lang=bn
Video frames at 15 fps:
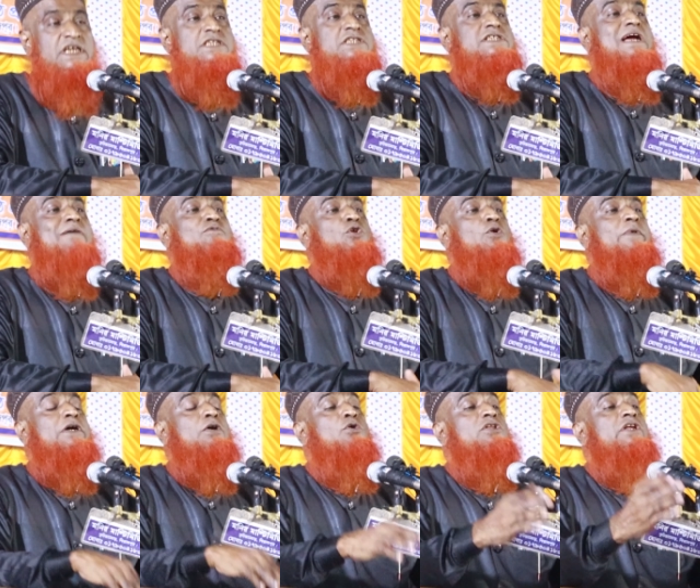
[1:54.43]
ইসলাম
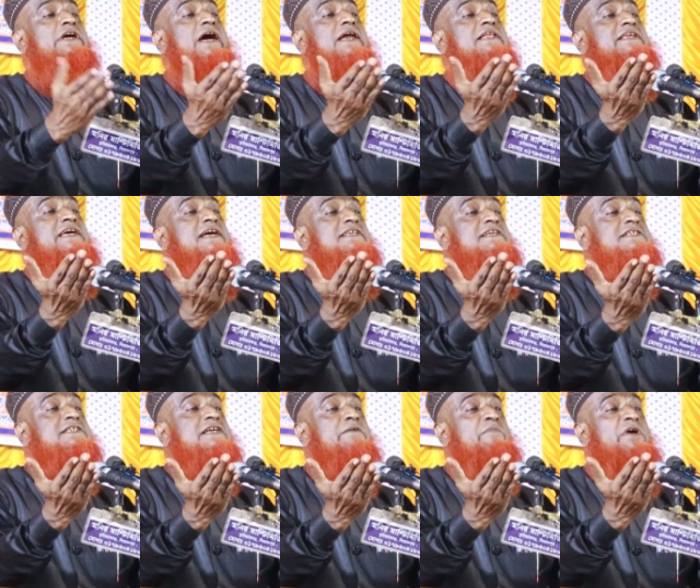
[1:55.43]
তোমাকে অধিকার দিয়ে
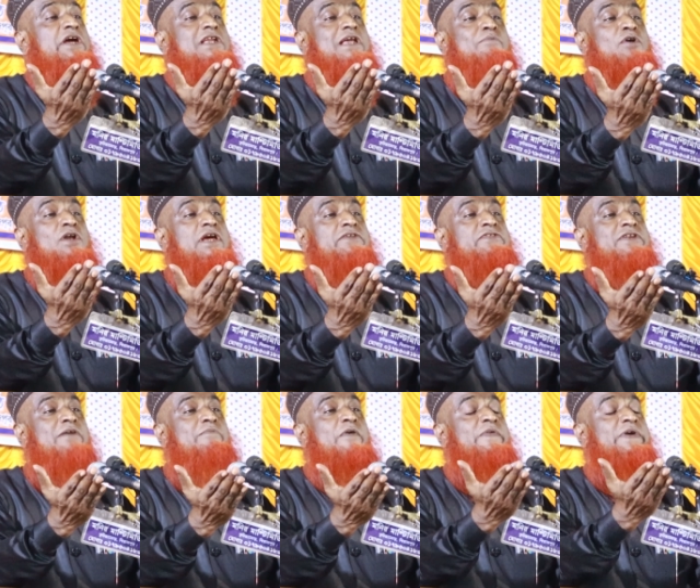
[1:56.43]
দিছে মেয়েটা বলে
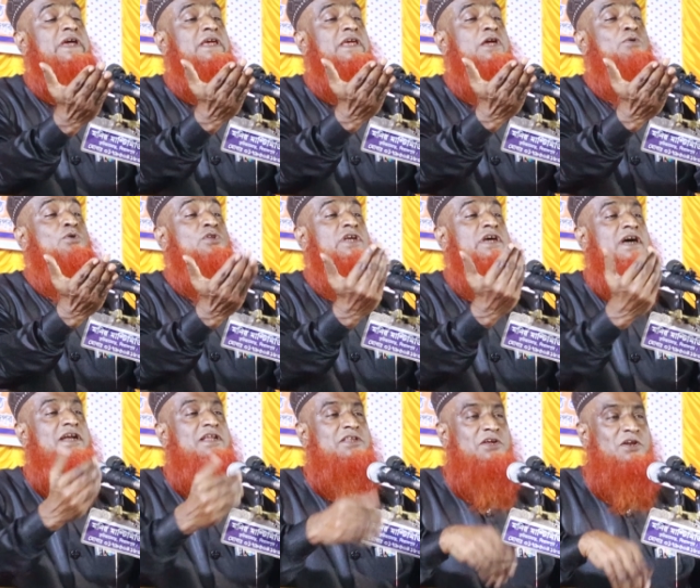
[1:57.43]
ইসলাম আমাকে কি
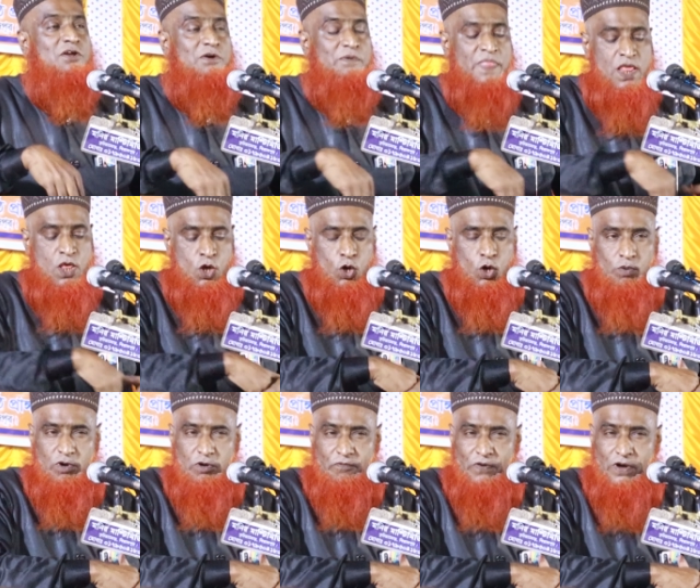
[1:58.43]
অধিকার দিল
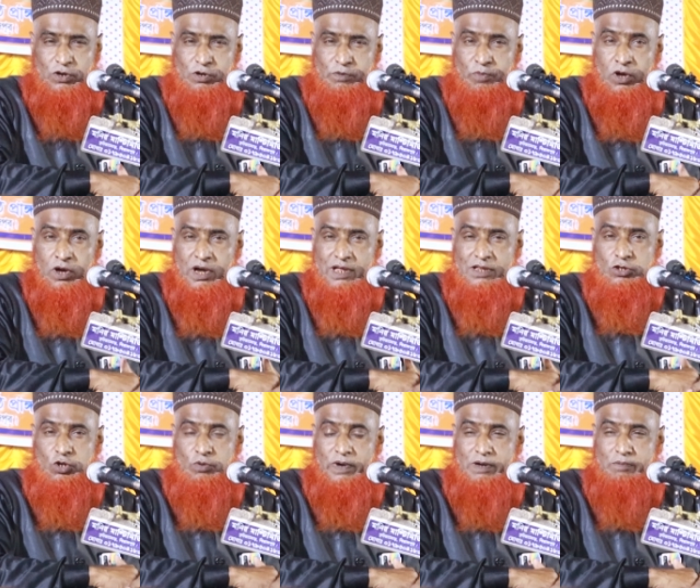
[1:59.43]
ওমর ফারুক বললেন
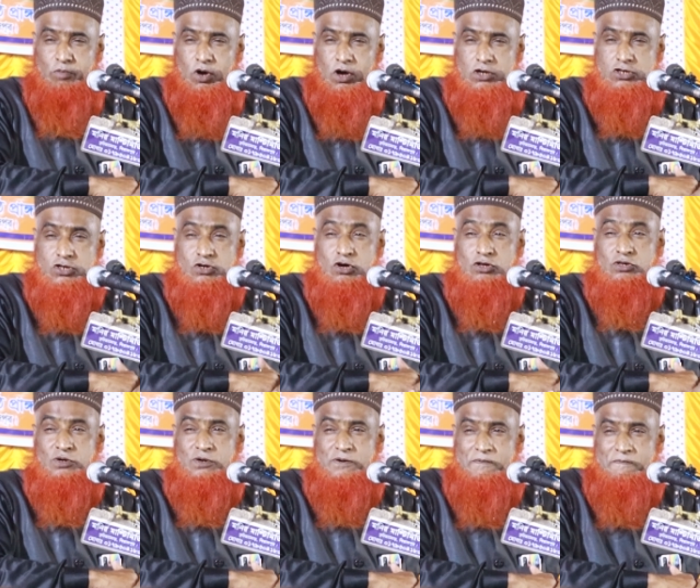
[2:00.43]
তোমার বয়স কত